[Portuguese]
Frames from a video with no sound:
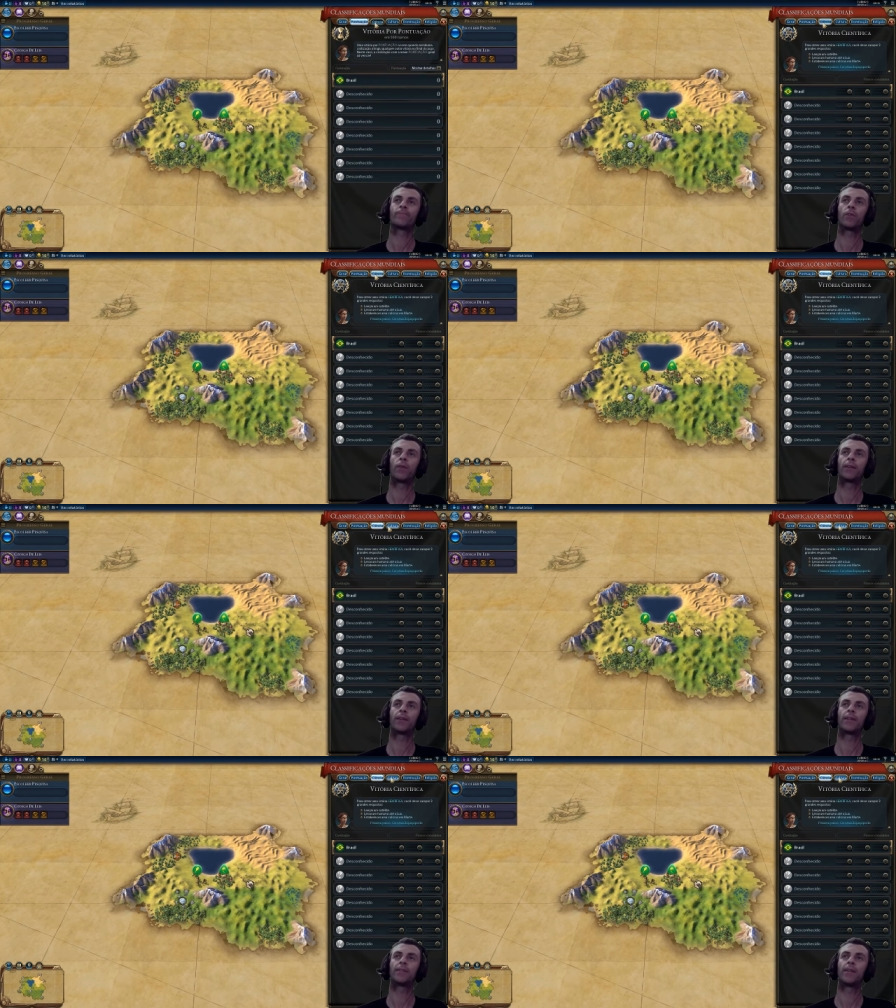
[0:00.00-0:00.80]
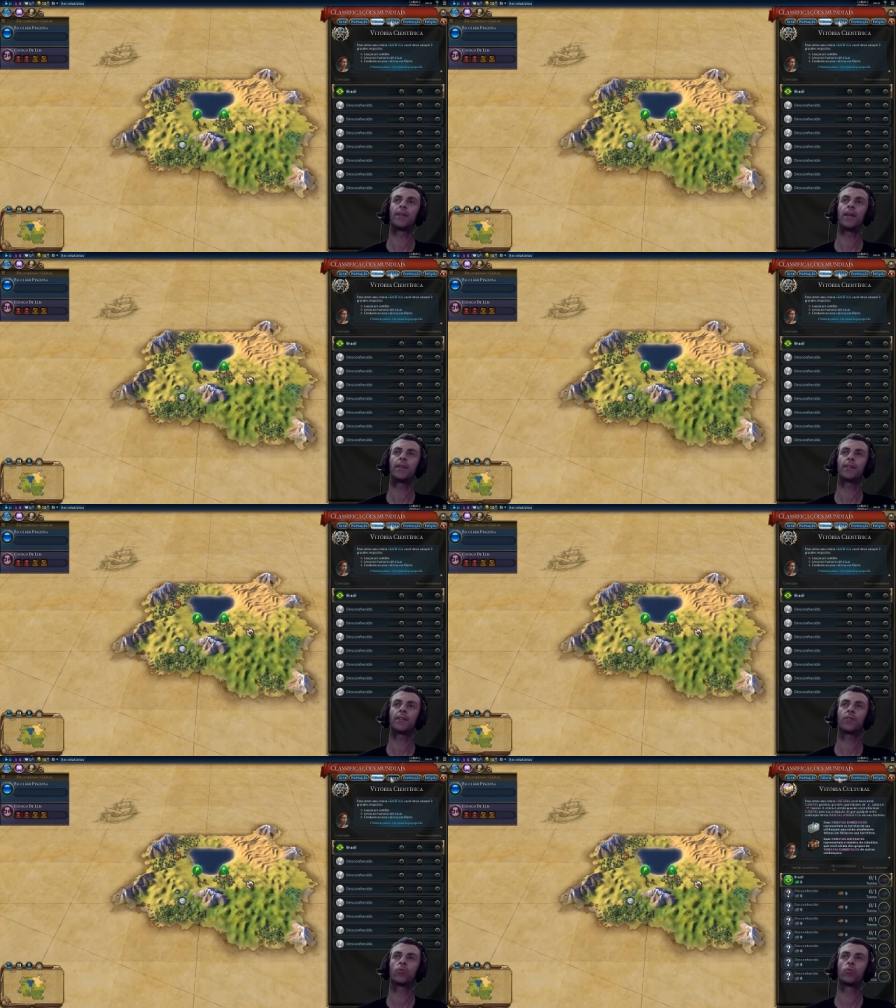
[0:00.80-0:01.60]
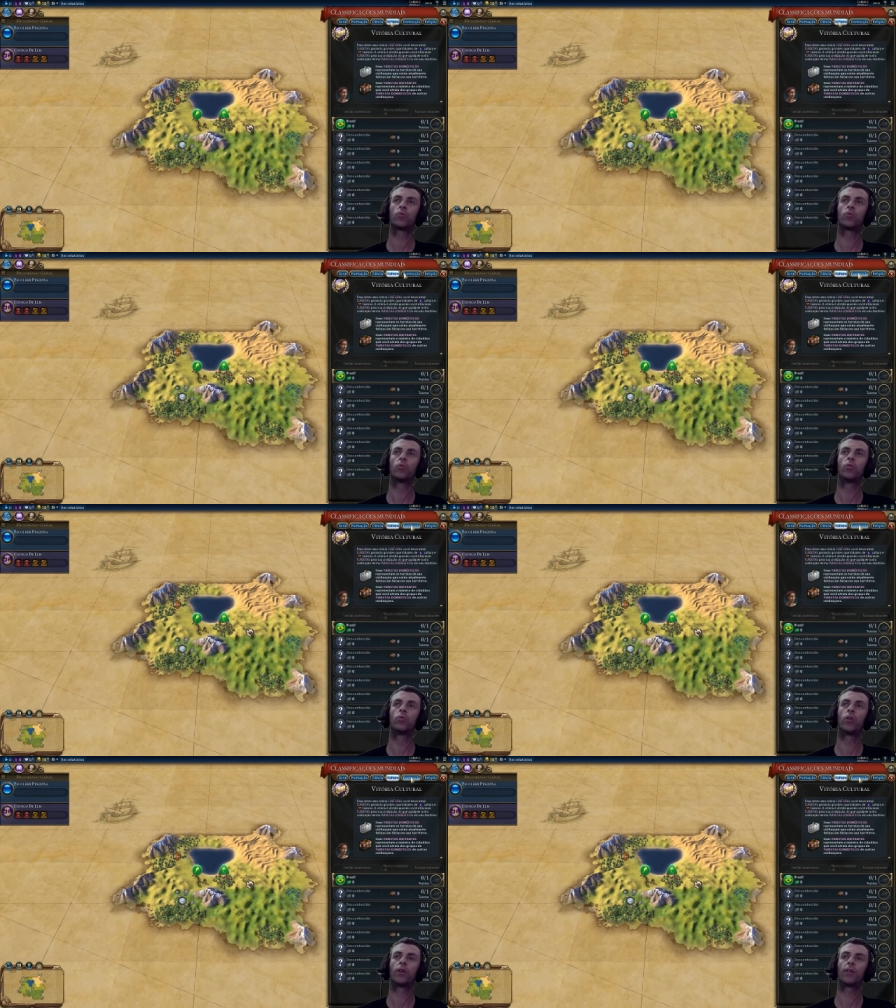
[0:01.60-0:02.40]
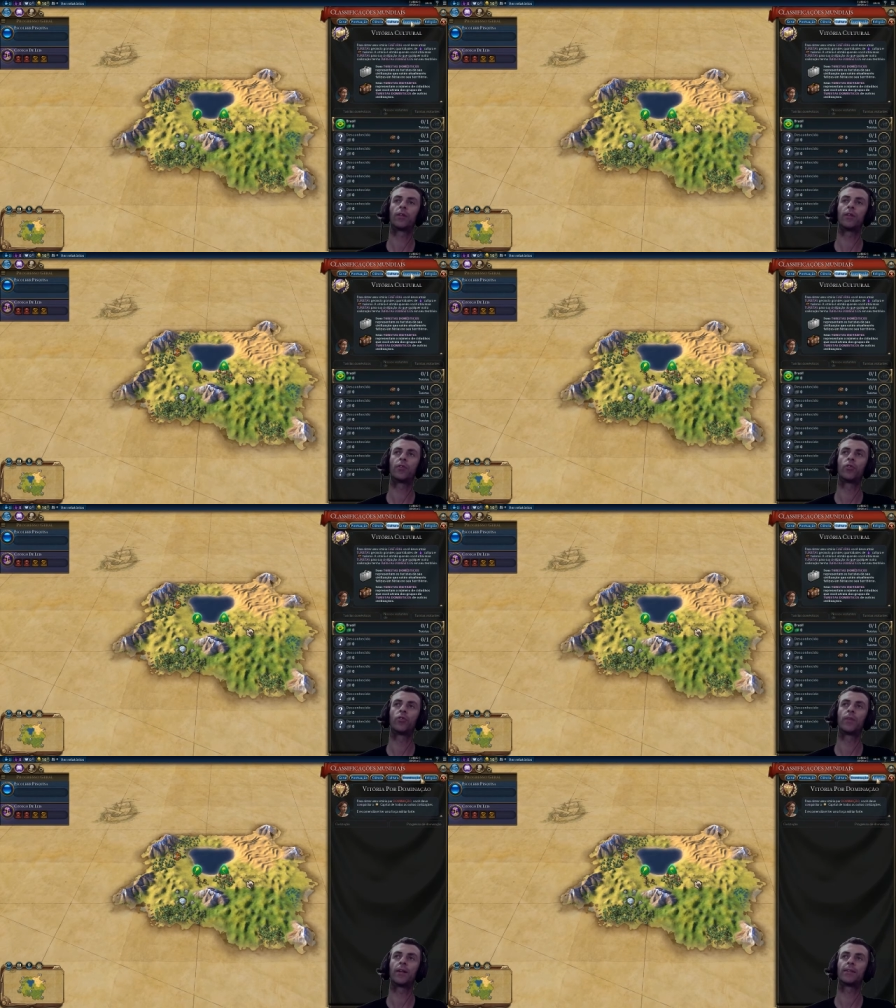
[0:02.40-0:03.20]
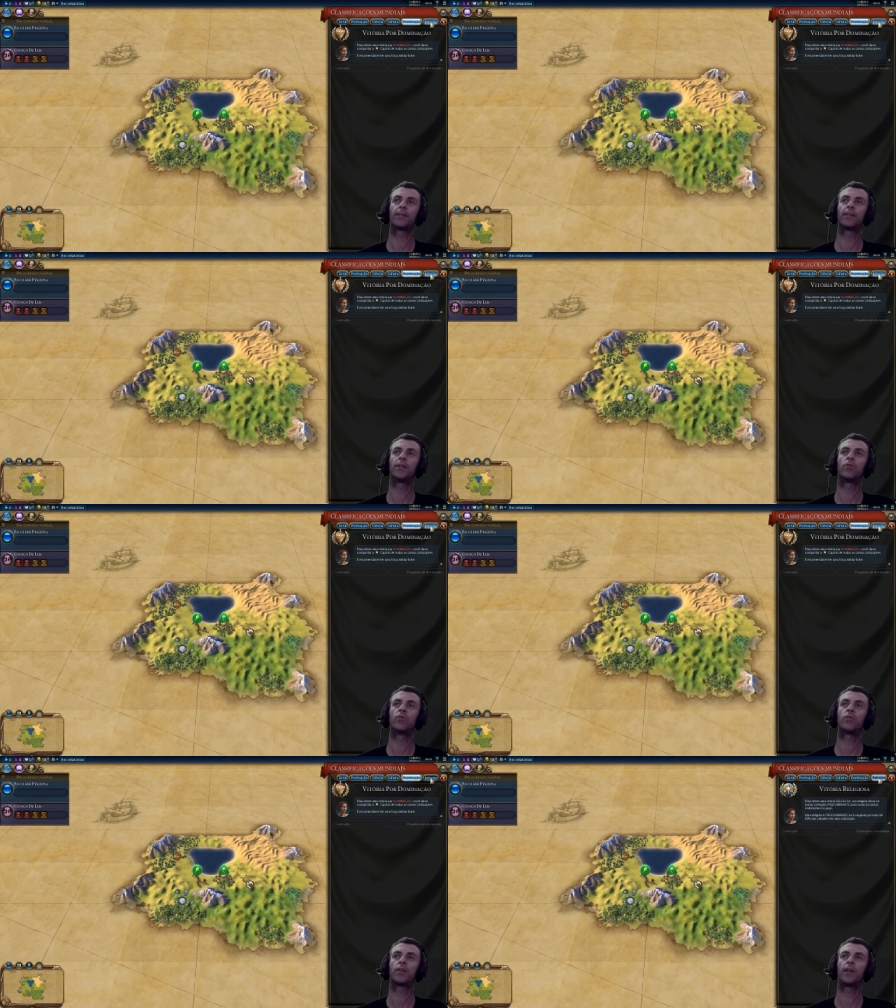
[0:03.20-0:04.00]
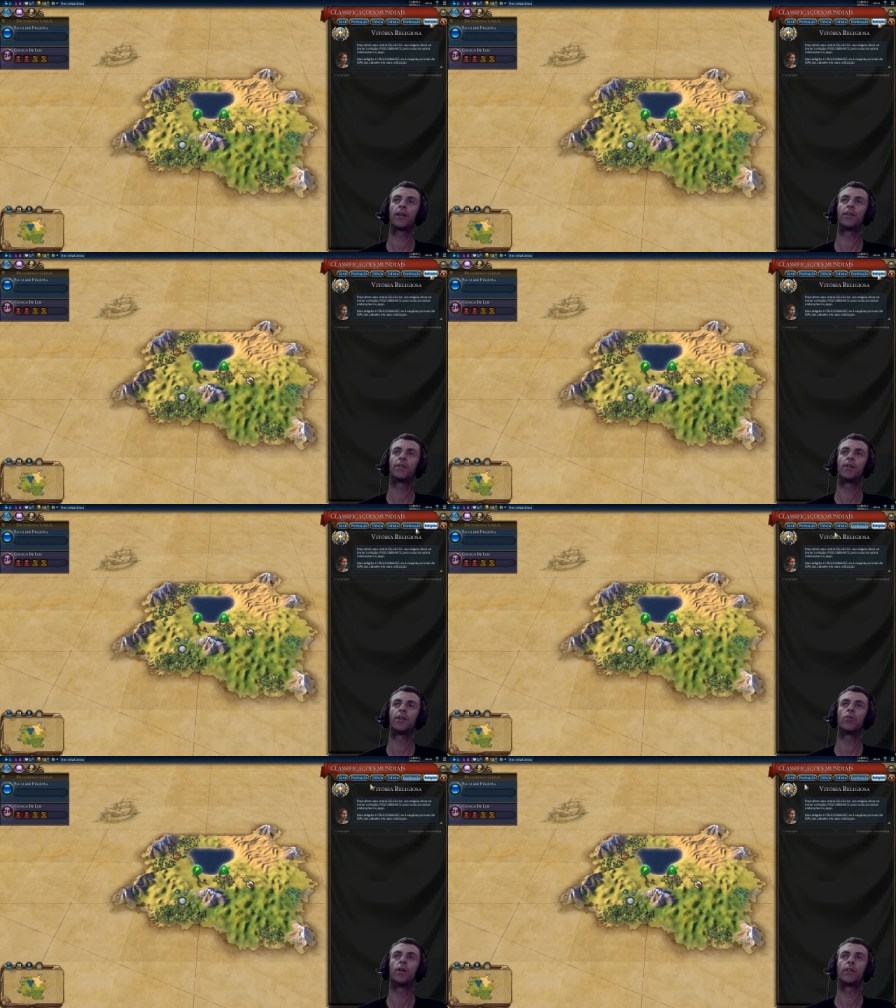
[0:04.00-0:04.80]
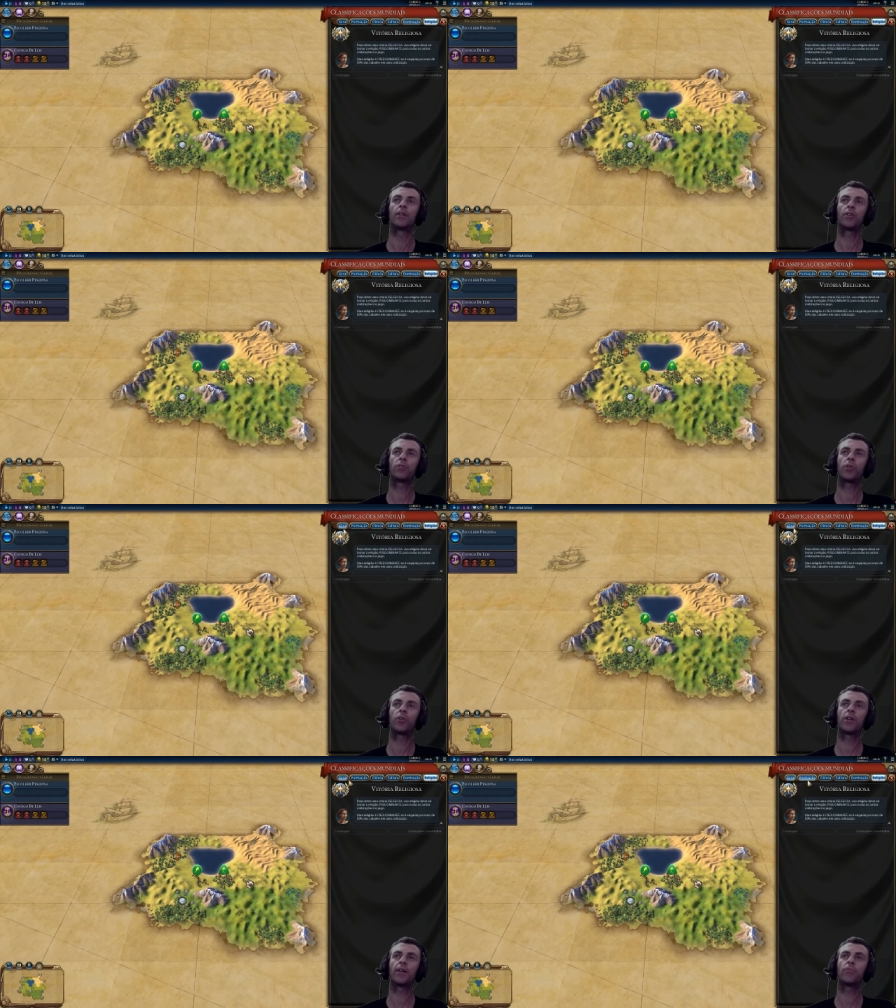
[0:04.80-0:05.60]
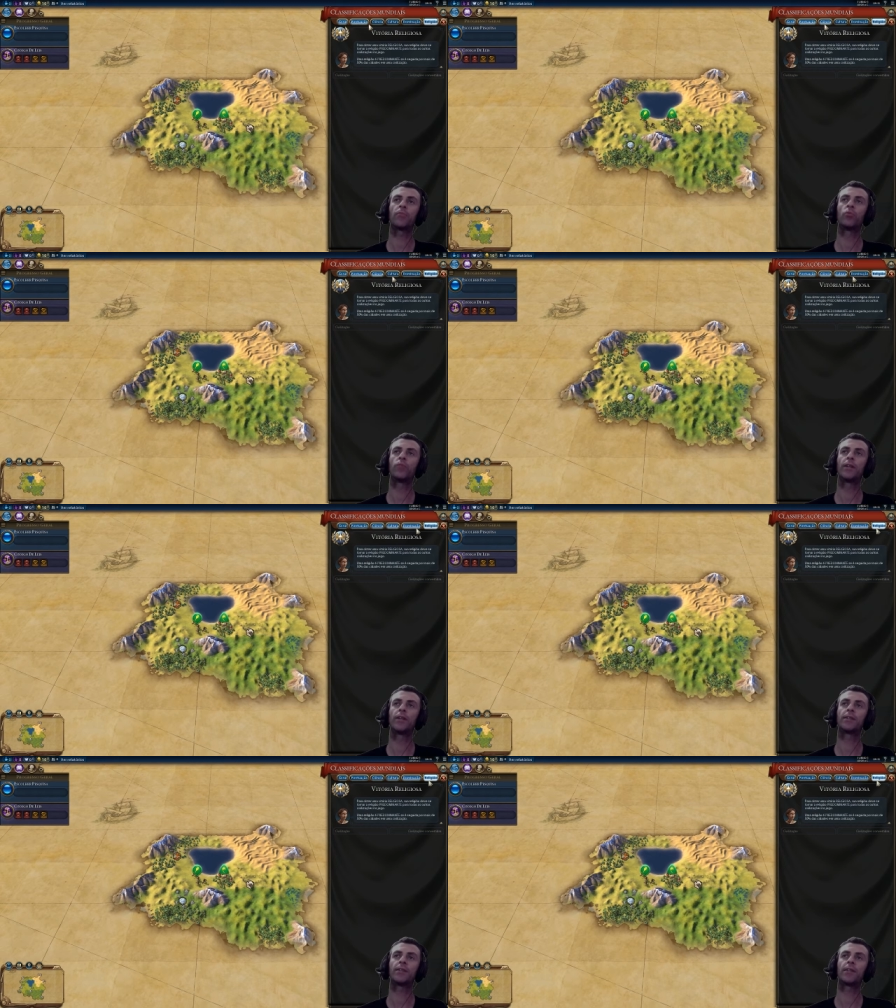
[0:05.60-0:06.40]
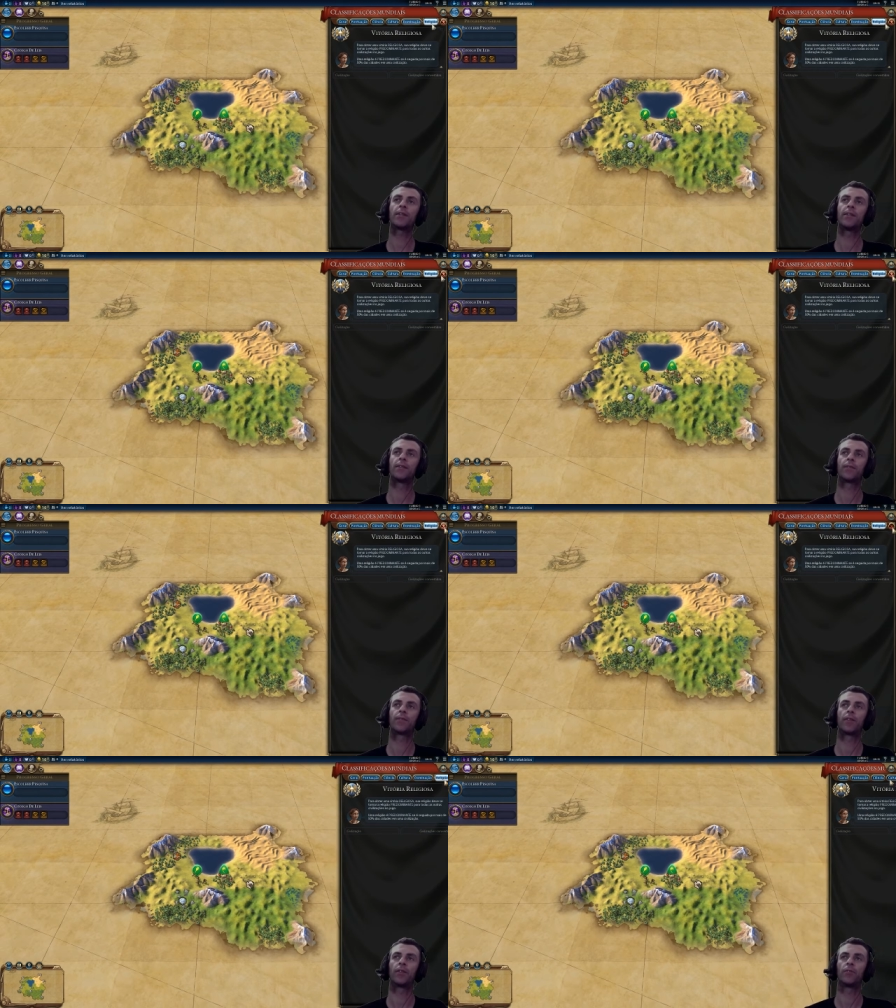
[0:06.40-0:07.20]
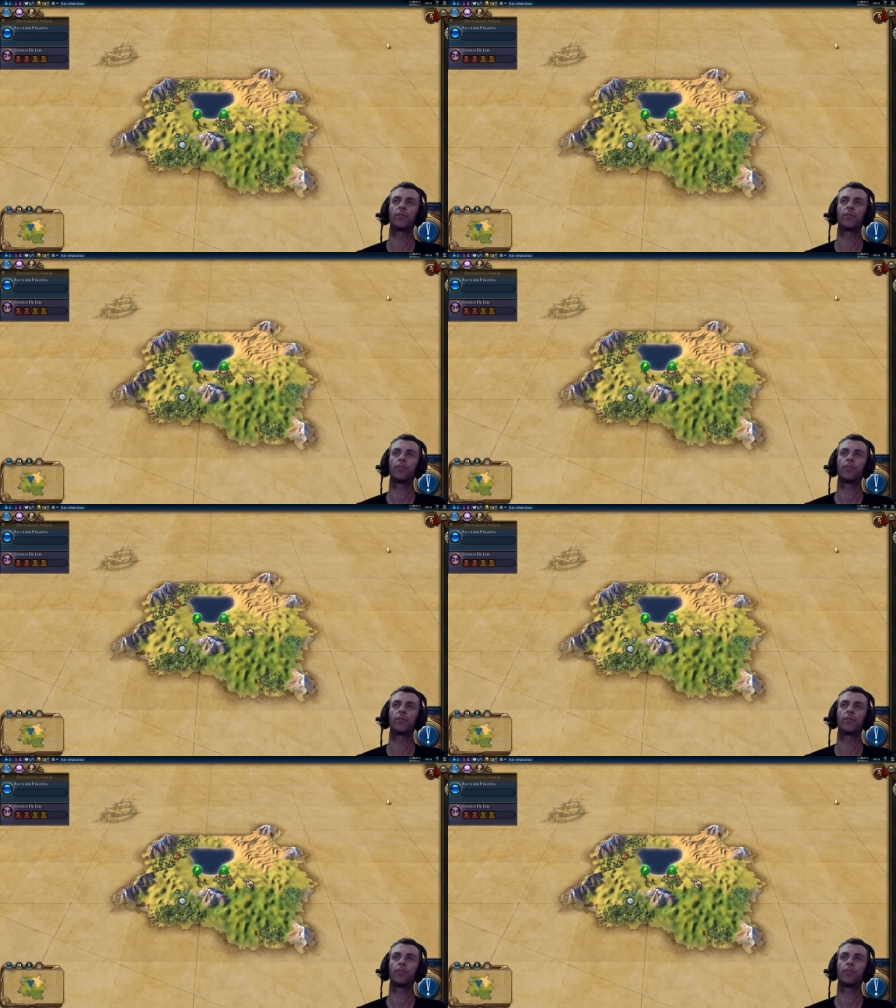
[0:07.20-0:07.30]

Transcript: Vamos lá, tem ciência, cultura, ó, tá vendo? Dominação, religião. Então a gente pode ganhar por um desses aqui, tá vendo?